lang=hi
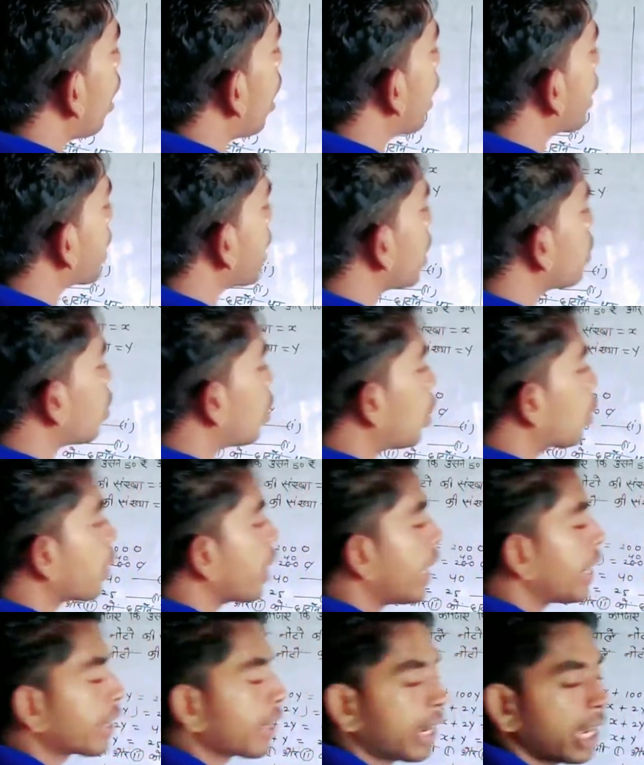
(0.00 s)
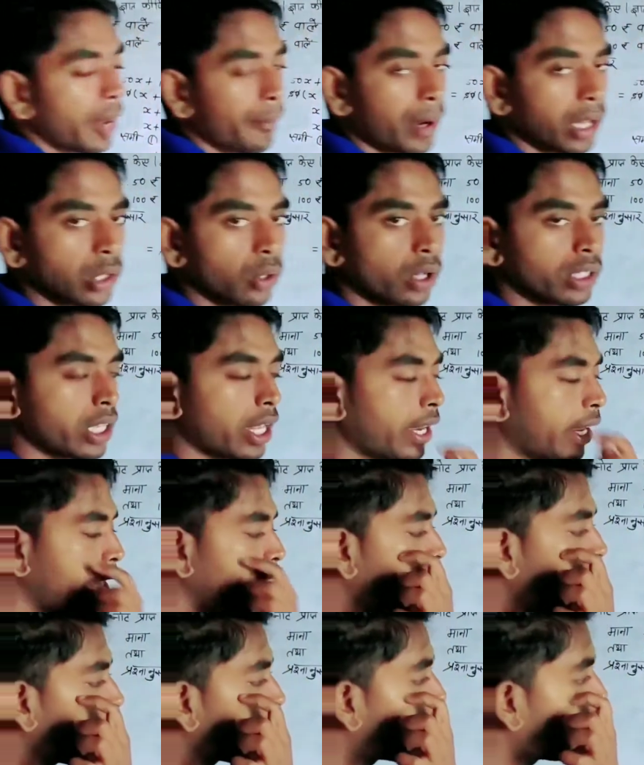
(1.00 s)
अब क्या दोनों का ऐड करने पर दो हजार
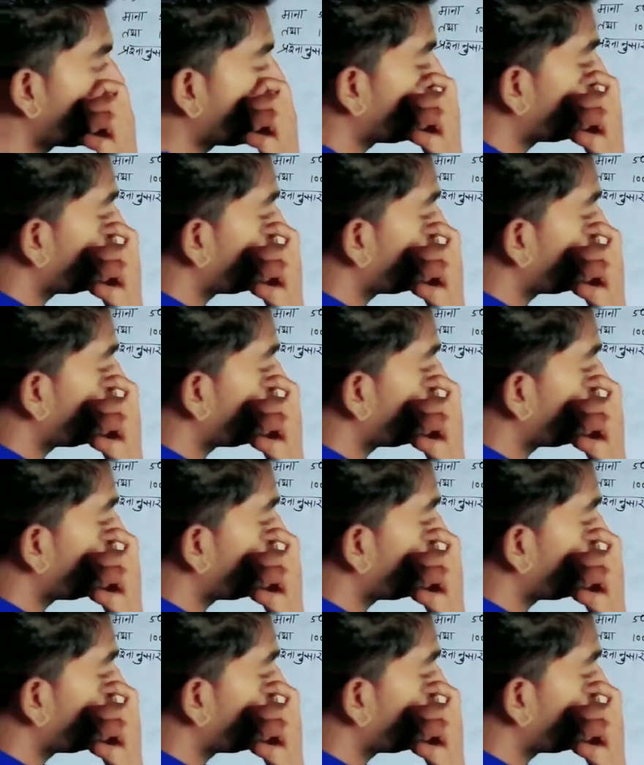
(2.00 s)
नहीं आएगा